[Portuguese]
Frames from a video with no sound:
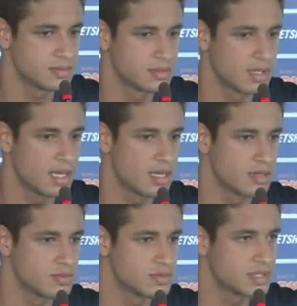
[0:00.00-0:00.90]

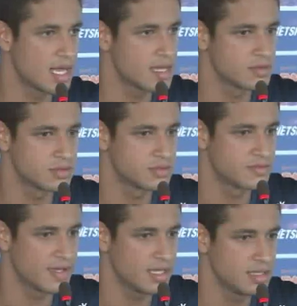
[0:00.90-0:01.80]
Né? Um sai,
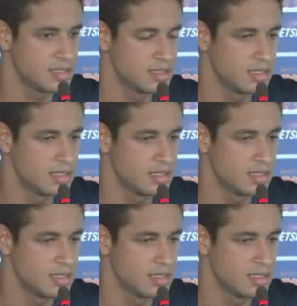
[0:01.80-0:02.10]
outros vêm.